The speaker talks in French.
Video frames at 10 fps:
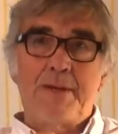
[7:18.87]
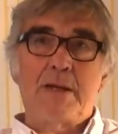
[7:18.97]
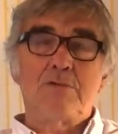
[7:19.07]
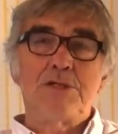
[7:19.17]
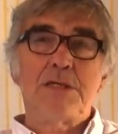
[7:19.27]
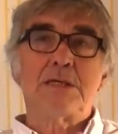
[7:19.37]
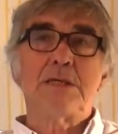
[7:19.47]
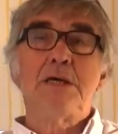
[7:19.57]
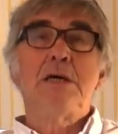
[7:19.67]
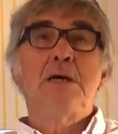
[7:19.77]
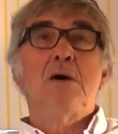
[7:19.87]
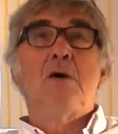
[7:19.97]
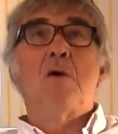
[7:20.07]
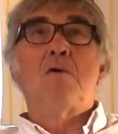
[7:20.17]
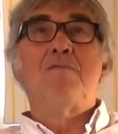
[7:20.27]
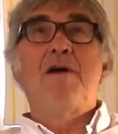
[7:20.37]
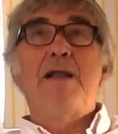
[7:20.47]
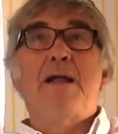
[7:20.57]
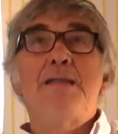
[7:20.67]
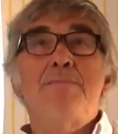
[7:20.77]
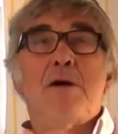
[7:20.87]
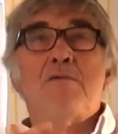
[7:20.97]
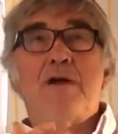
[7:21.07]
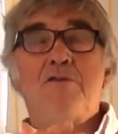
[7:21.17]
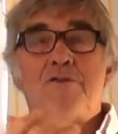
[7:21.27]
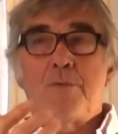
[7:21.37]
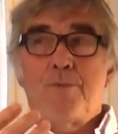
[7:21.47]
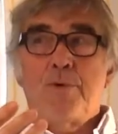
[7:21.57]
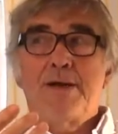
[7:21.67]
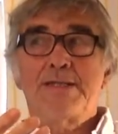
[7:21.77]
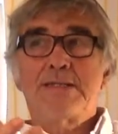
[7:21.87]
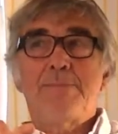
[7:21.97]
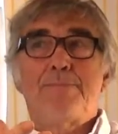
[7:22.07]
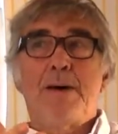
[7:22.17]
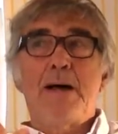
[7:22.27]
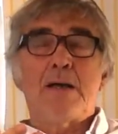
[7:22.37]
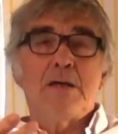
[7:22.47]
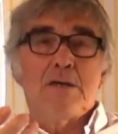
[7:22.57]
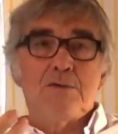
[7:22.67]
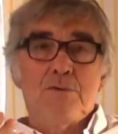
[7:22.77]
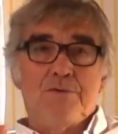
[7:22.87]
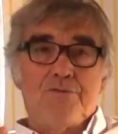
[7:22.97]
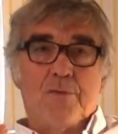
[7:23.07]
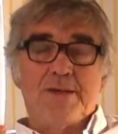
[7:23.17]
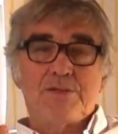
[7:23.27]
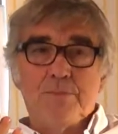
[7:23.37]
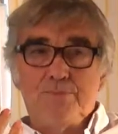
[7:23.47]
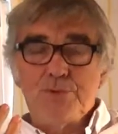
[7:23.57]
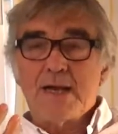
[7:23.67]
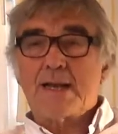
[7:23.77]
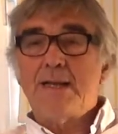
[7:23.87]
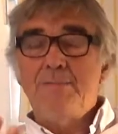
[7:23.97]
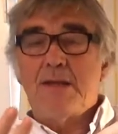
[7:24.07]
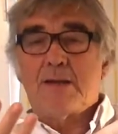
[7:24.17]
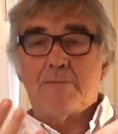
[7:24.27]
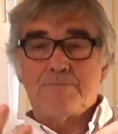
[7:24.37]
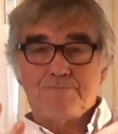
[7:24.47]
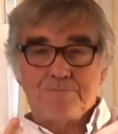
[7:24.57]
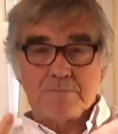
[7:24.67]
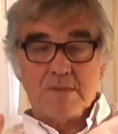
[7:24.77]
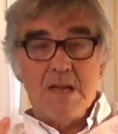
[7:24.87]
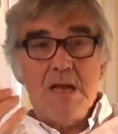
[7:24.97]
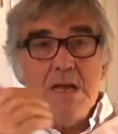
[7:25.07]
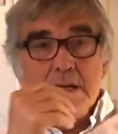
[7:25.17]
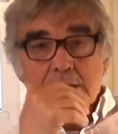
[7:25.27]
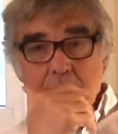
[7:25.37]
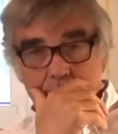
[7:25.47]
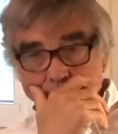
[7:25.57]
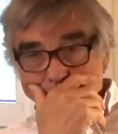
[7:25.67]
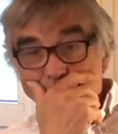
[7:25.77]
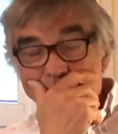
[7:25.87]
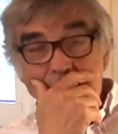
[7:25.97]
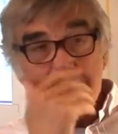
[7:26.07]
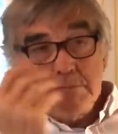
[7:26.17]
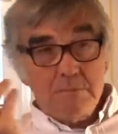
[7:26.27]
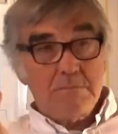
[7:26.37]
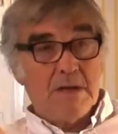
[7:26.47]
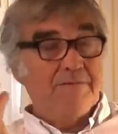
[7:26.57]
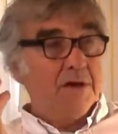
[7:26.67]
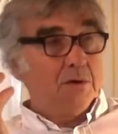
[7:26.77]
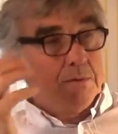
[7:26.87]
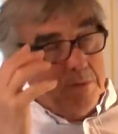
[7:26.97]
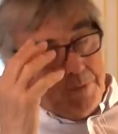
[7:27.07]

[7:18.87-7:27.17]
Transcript: pédagogique, on va, on va le faire progresser par une formation plus académique. Mais avec le